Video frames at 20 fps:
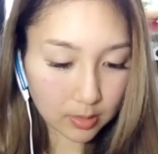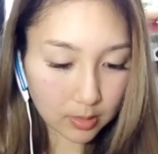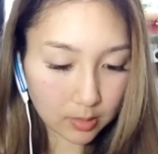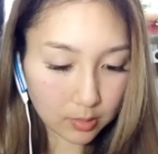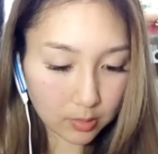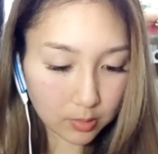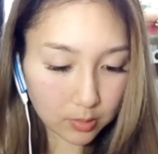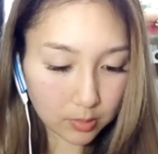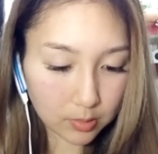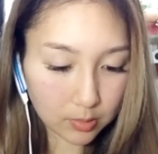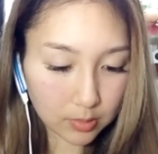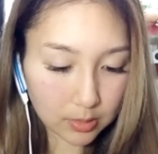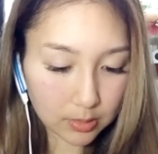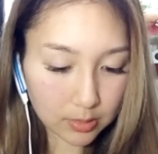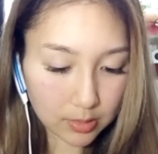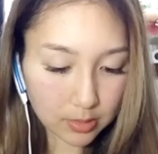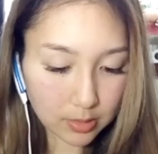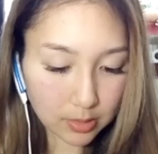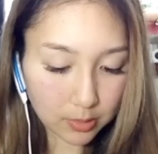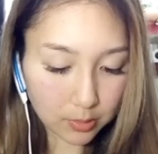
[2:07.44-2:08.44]
本当
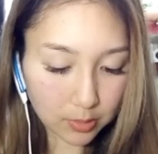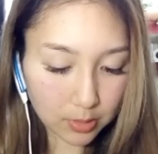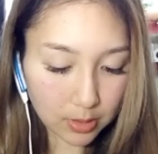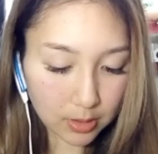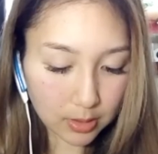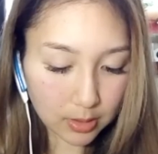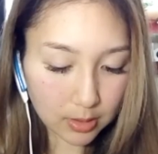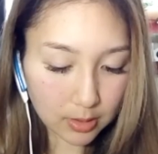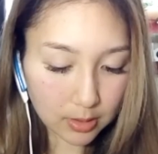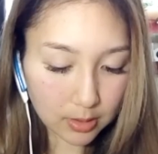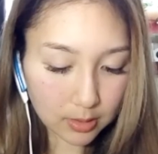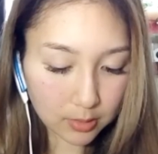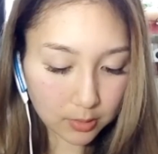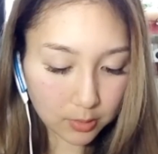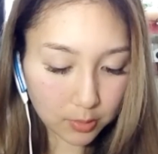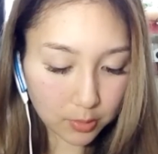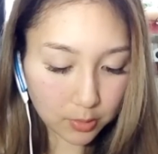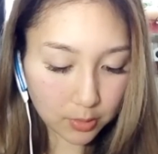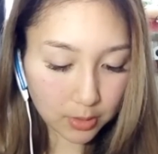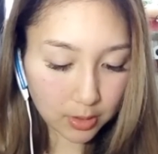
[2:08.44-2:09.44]
私ね余計な
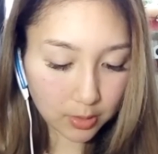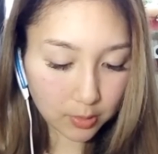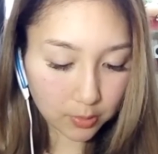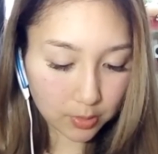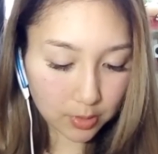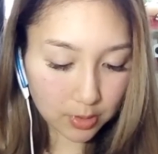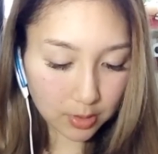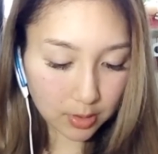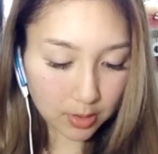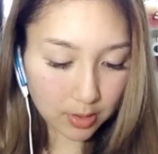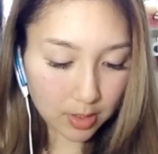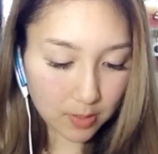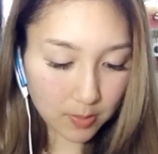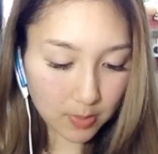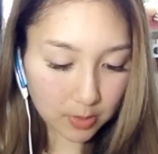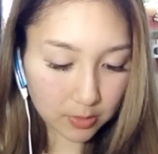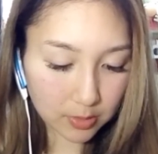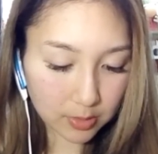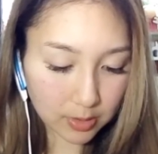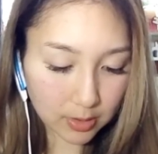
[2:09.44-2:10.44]
動きをしてし
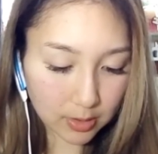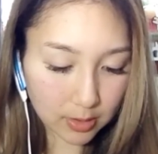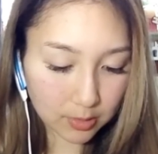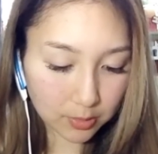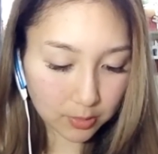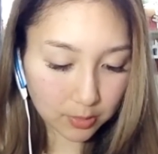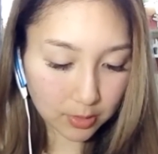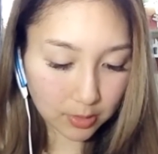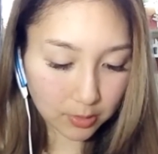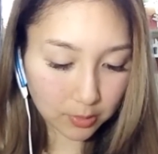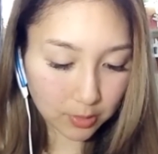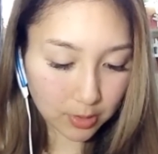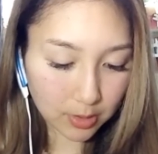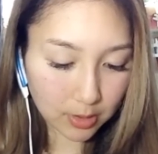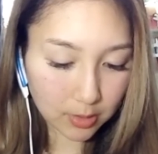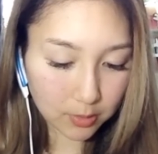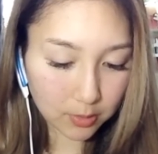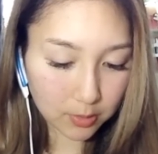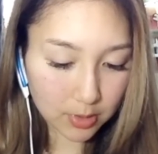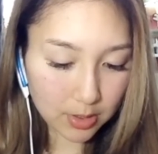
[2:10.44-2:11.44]
まう癖があるので余計
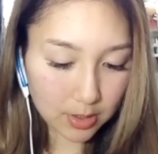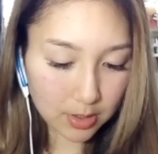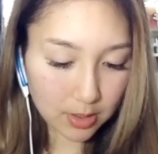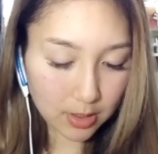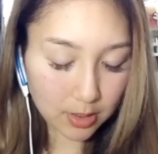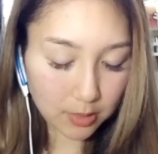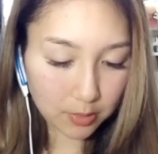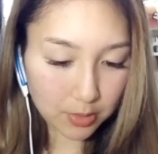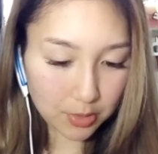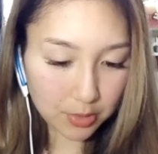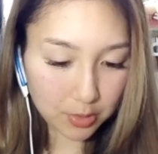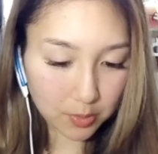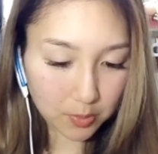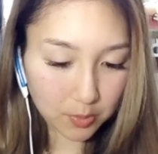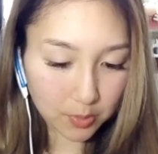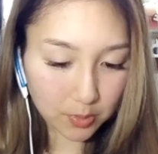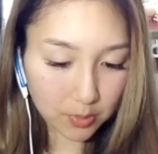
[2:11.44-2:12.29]
な動きしないようにしよ